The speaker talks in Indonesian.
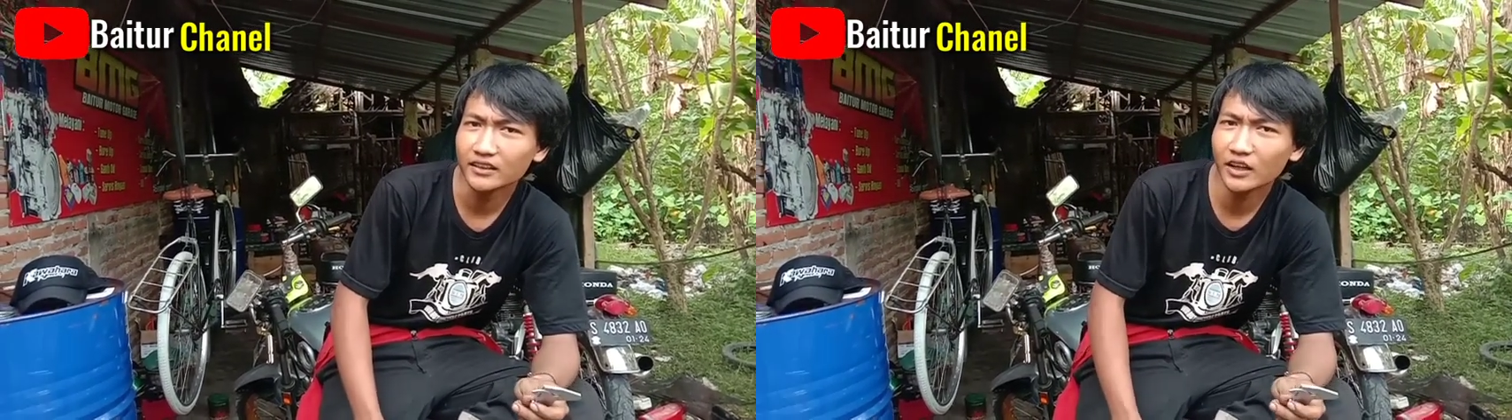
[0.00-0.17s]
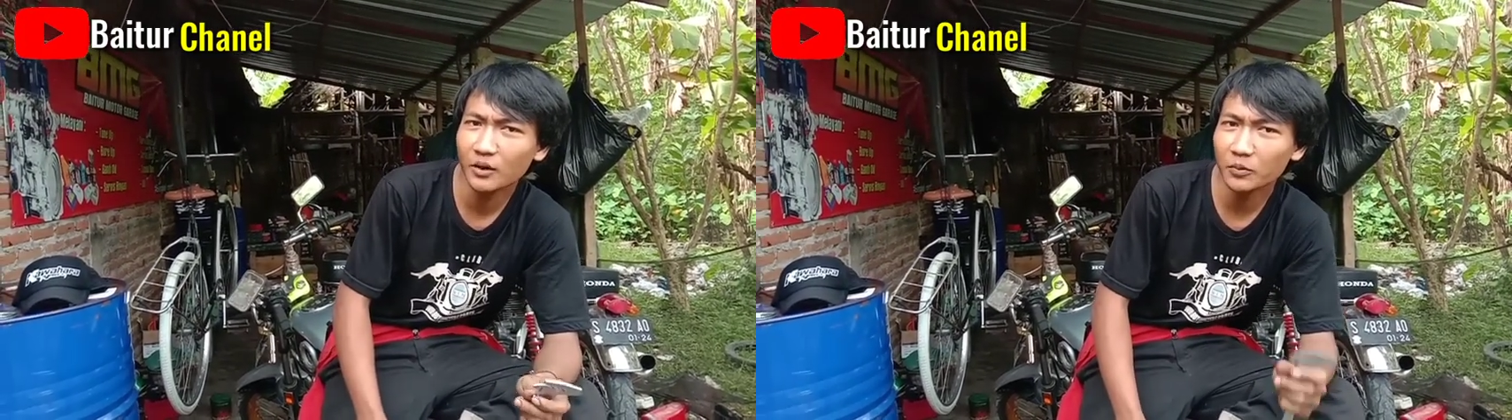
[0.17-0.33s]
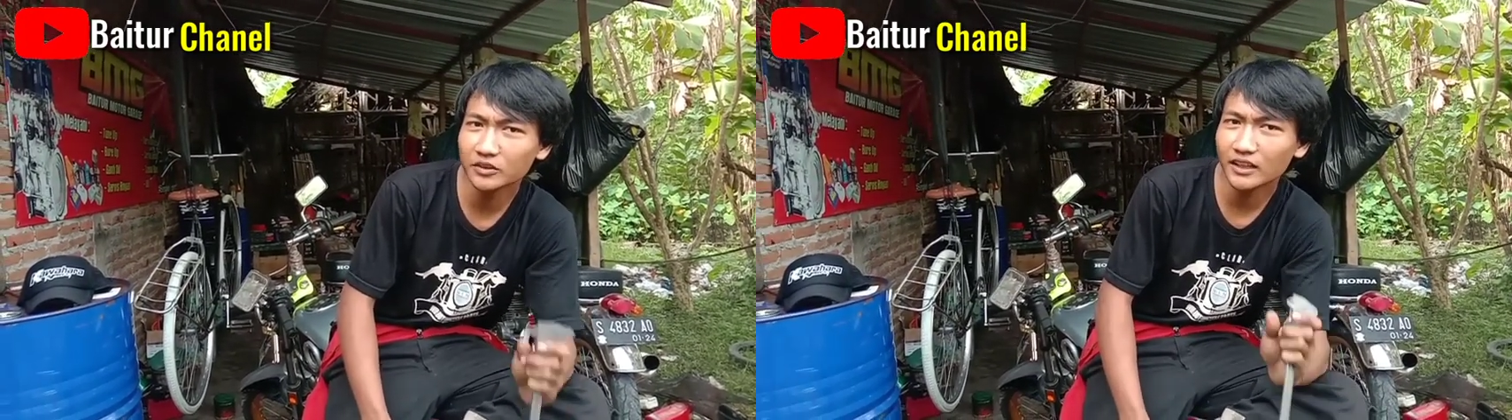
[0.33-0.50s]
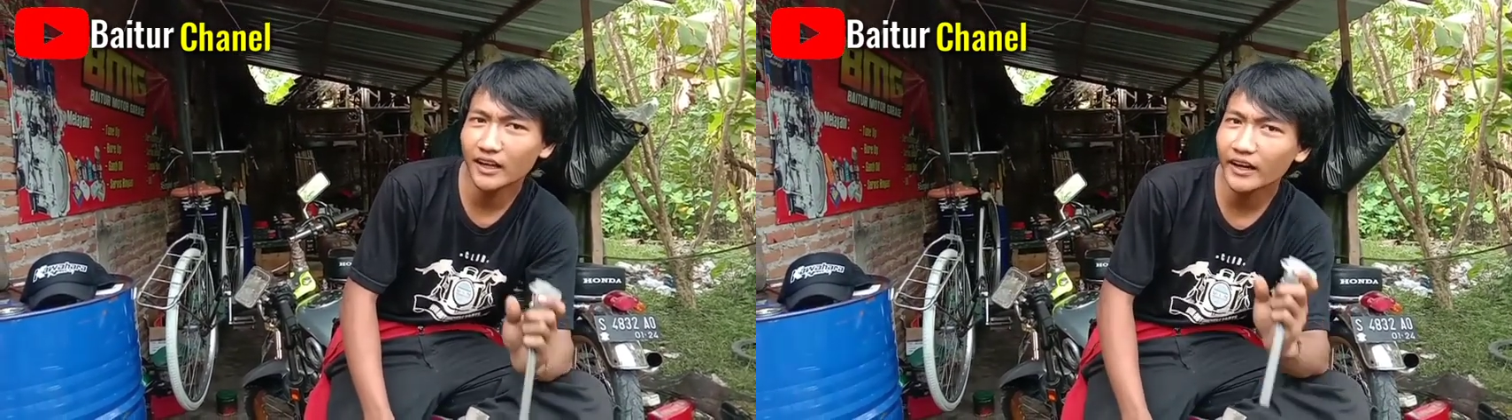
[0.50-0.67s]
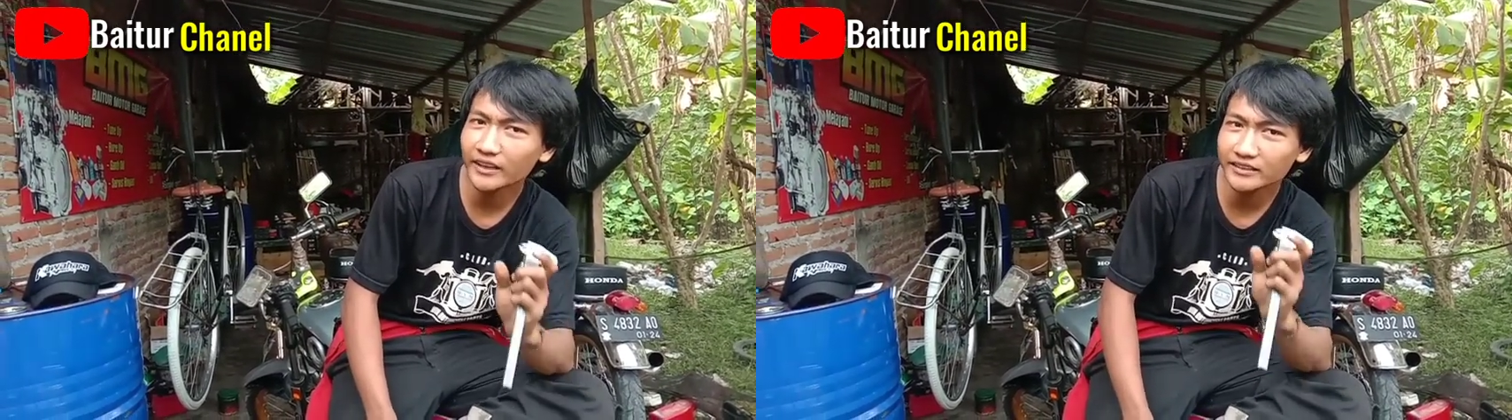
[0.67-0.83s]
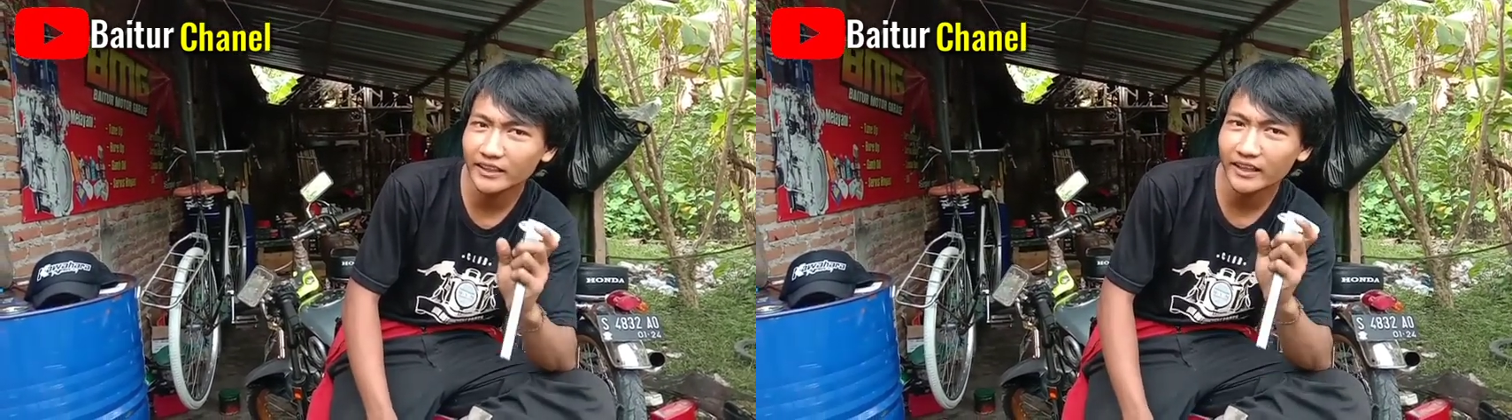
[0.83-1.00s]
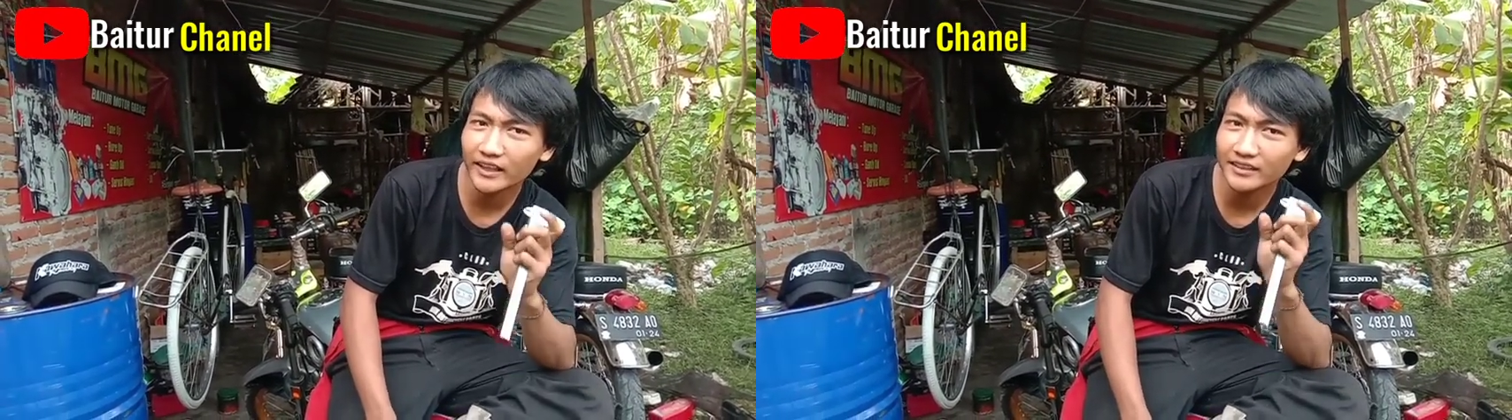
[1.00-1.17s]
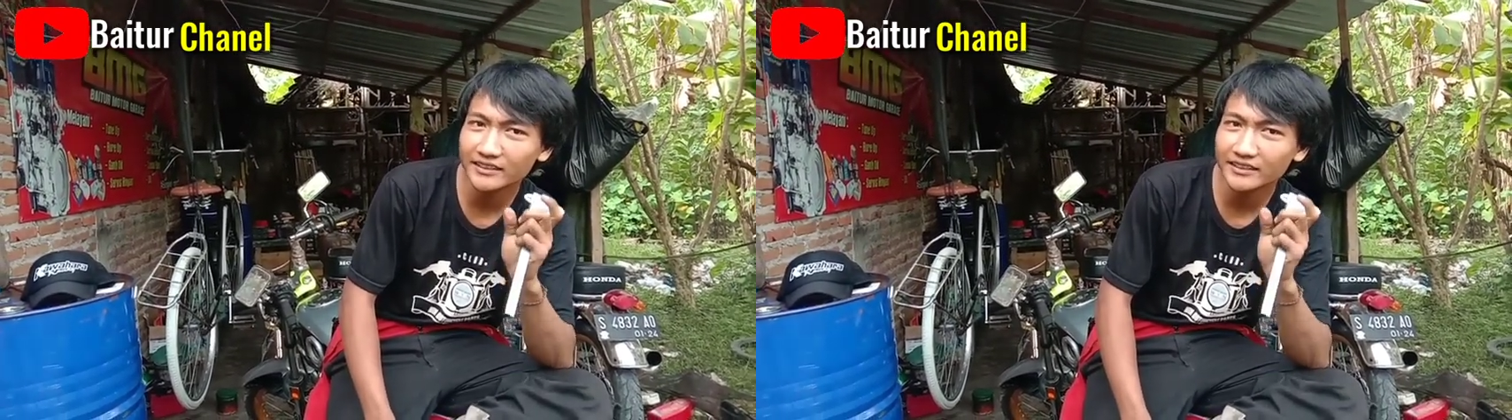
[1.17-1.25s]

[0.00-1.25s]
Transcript: Ya apa saya seger